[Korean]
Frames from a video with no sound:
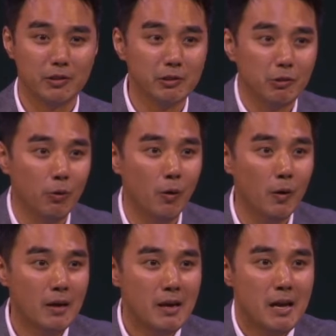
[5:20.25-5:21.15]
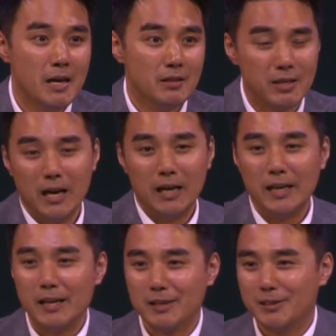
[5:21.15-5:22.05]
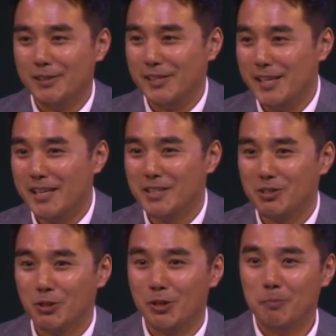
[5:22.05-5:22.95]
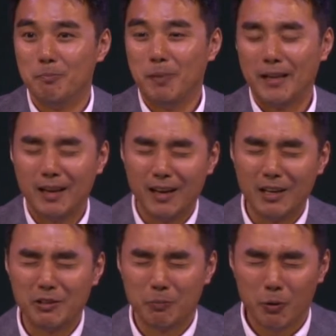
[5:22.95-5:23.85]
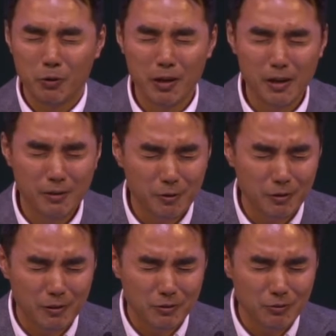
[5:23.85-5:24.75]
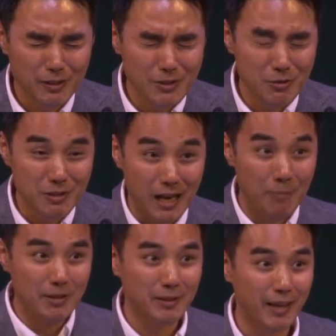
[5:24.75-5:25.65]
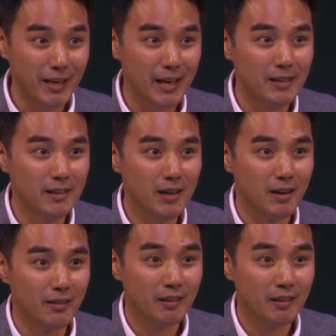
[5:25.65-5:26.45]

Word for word: 그것도 제 아내의 그 이야기처럼 바다 한가운데 표류하고 순간적으로 잠에서 깬 게 아니라